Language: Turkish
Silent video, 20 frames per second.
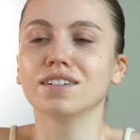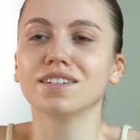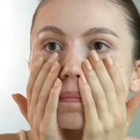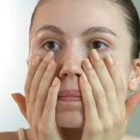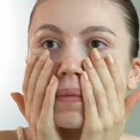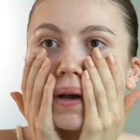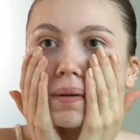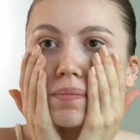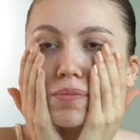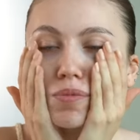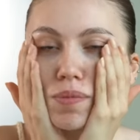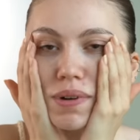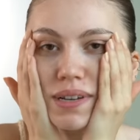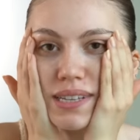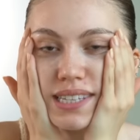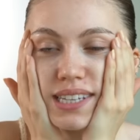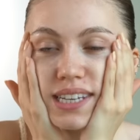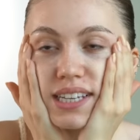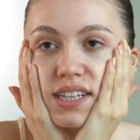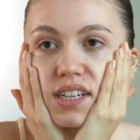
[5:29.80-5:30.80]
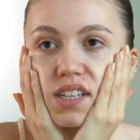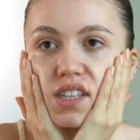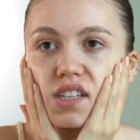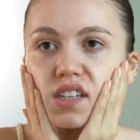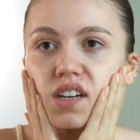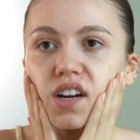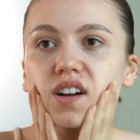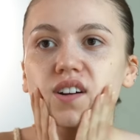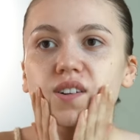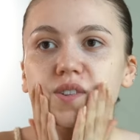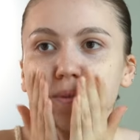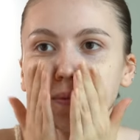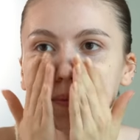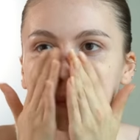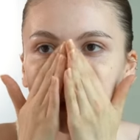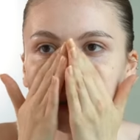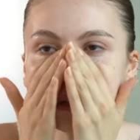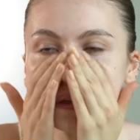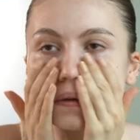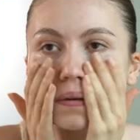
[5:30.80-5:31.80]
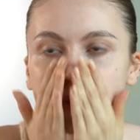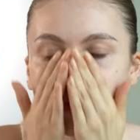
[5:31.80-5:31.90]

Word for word: Ben bu maskeleri çıkardığımda